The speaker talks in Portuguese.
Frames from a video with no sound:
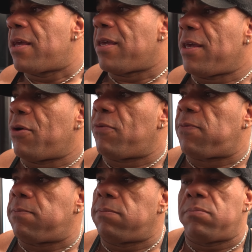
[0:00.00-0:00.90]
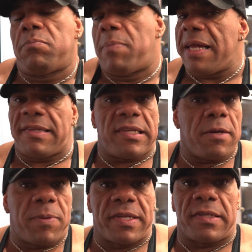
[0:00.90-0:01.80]
E eu bem
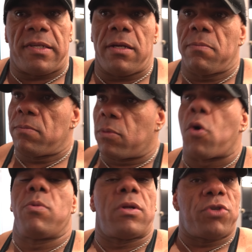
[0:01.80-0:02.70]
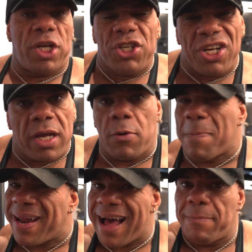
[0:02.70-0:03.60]
simples assim, como não tinha dinheiro
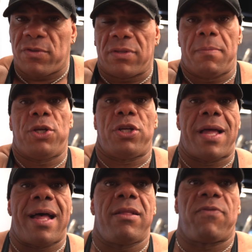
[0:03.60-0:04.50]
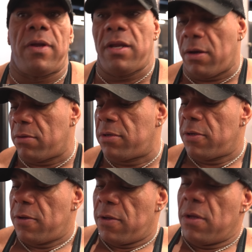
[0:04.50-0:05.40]
para absolutamente nada, eu falei, nego,
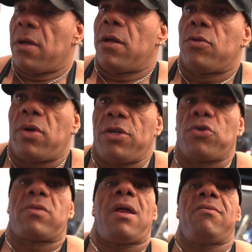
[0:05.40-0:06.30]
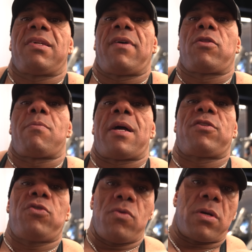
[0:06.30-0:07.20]
durante o treino você vai tomar
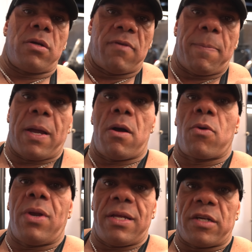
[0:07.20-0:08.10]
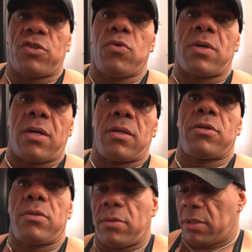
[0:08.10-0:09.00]
açúcar, vai pegar uma colher de açúcar,
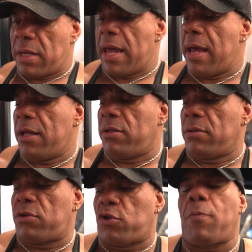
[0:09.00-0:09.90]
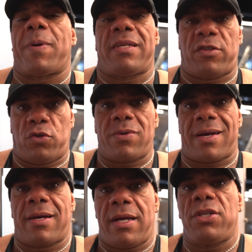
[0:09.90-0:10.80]
é, sopa de
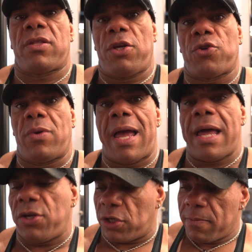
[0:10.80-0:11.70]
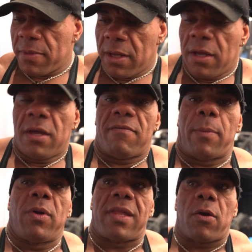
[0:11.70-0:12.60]
açúcar grande, três colheres,
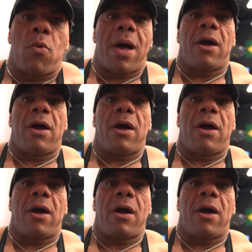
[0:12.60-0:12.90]
vai botar com